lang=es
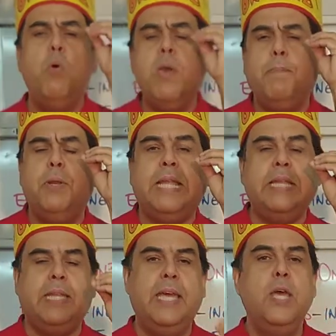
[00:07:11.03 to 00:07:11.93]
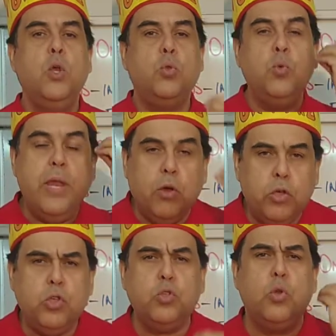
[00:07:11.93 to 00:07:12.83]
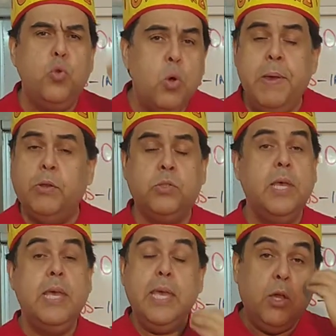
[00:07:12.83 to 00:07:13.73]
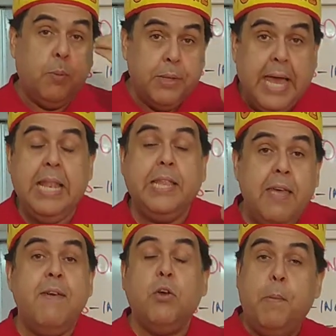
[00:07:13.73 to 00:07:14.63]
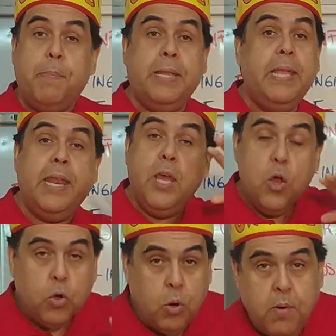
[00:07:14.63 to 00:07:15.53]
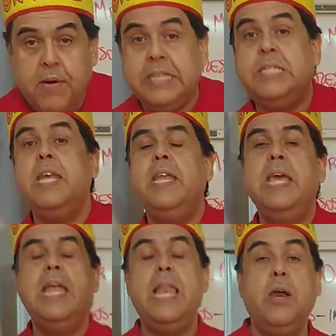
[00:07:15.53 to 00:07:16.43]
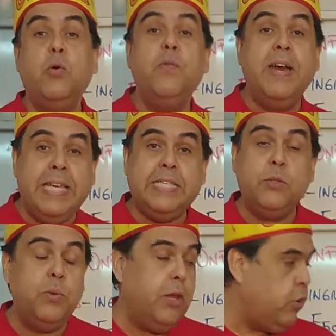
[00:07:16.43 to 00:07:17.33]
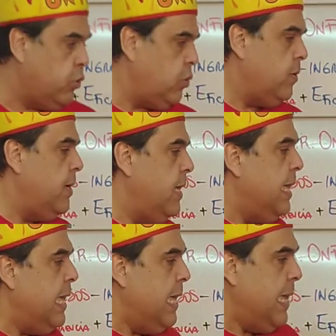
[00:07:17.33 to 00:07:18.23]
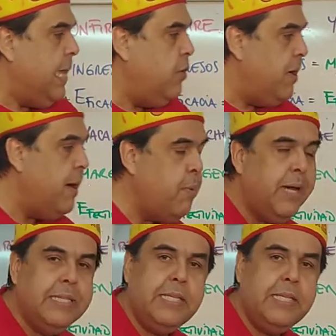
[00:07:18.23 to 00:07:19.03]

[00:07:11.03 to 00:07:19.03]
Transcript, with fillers: muy importantes. Tu negocio son números y como tal debes comprender cómo va a ser la curva S de tu negocio. Y lo que vamos a